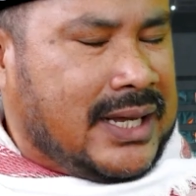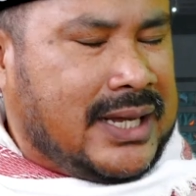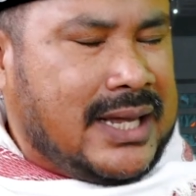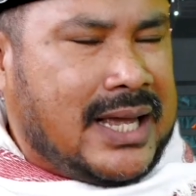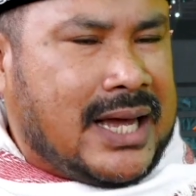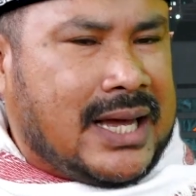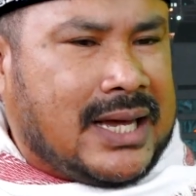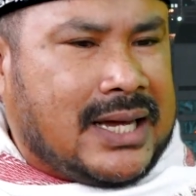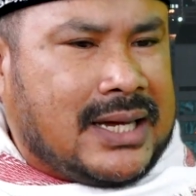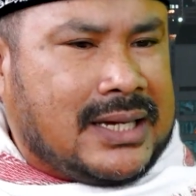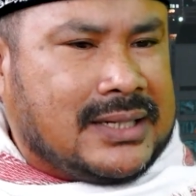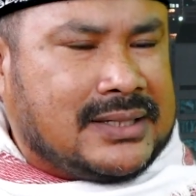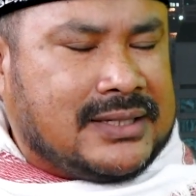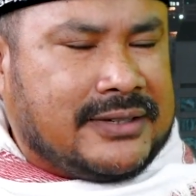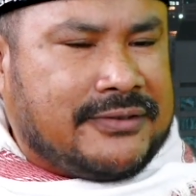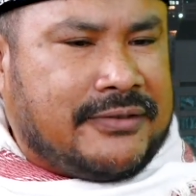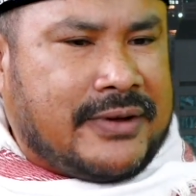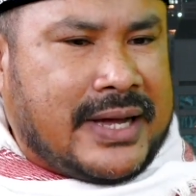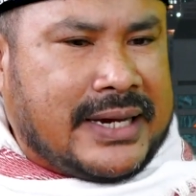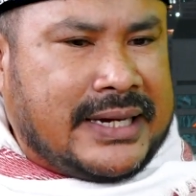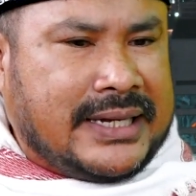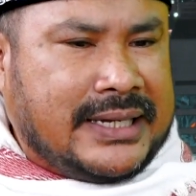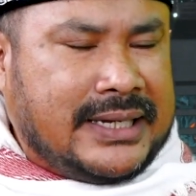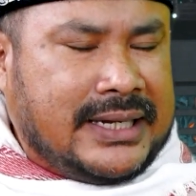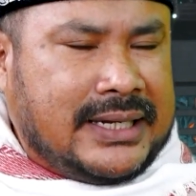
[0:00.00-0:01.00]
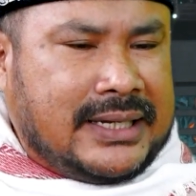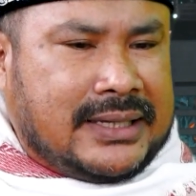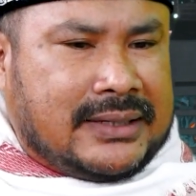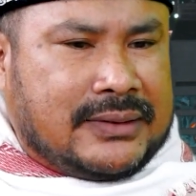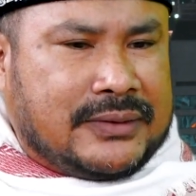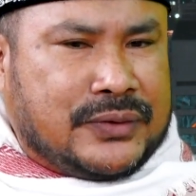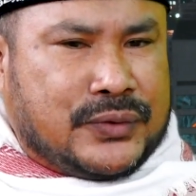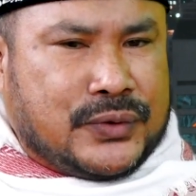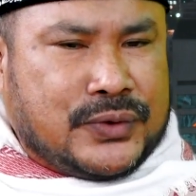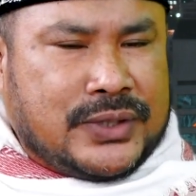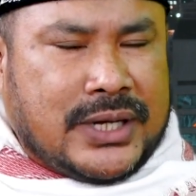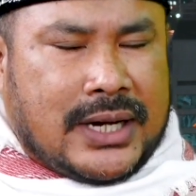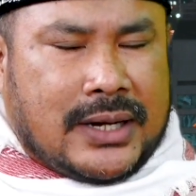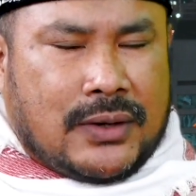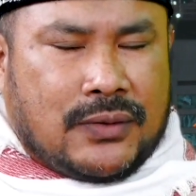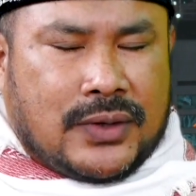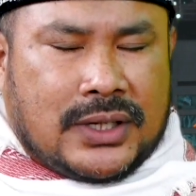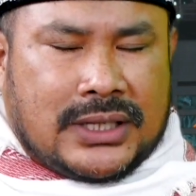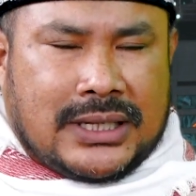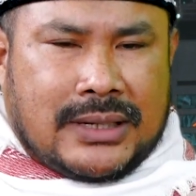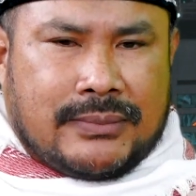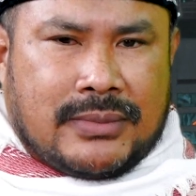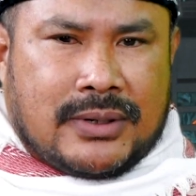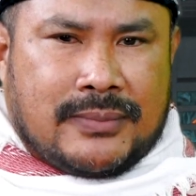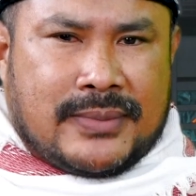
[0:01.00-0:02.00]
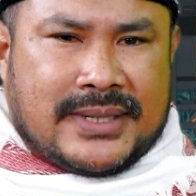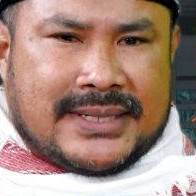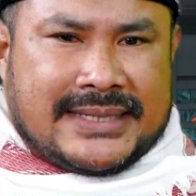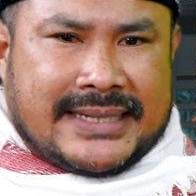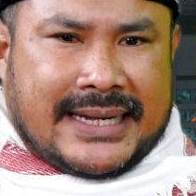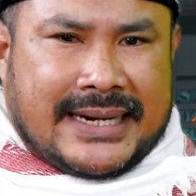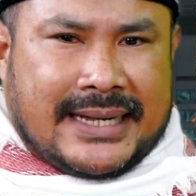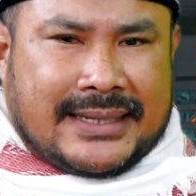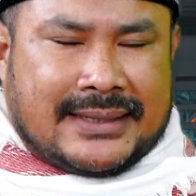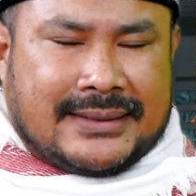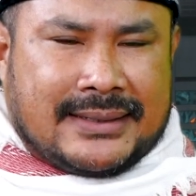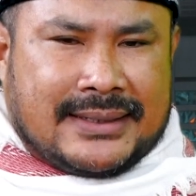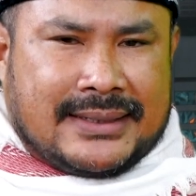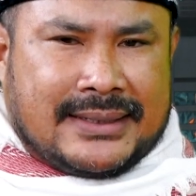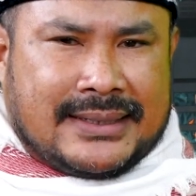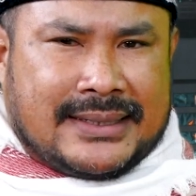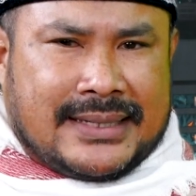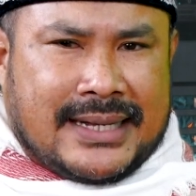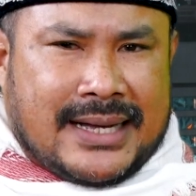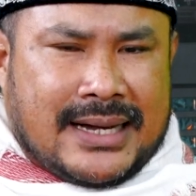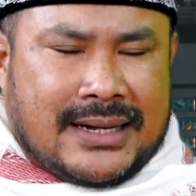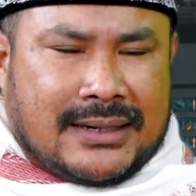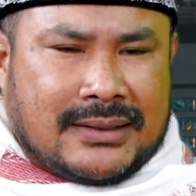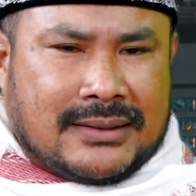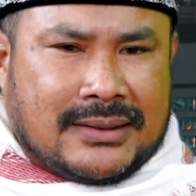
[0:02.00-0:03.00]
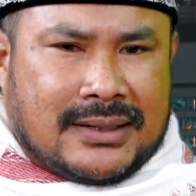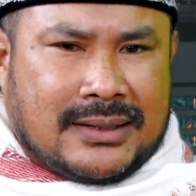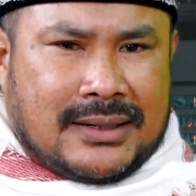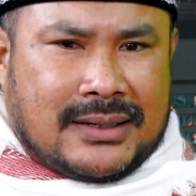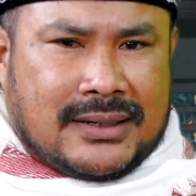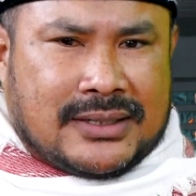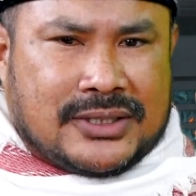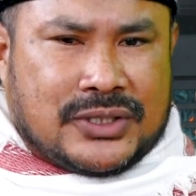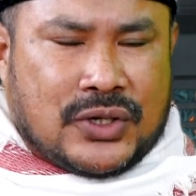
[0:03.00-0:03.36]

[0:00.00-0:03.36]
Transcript: Iya, eh, Stefani. tentunya kalau kita berbicara tentang uh,